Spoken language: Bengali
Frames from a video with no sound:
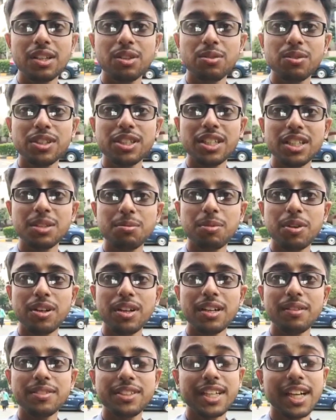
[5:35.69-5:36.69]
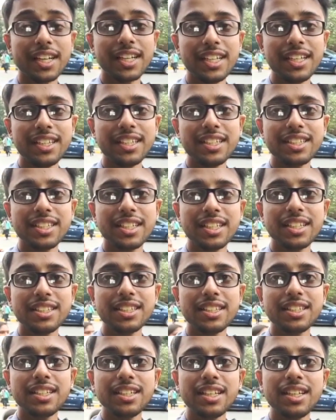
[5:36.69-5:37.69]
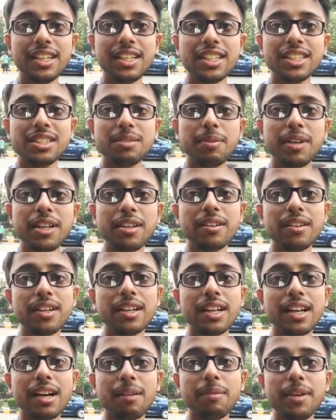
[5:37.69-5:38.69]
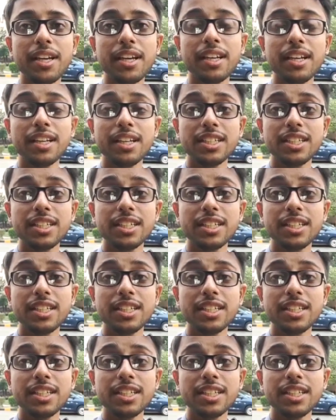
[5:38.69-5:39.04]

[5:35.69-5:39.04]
তুলসীদাস বলরাম জানিয়ে দিয়েছিলেন যে তিনি ইস্টবেঙ্গল ক্লাবে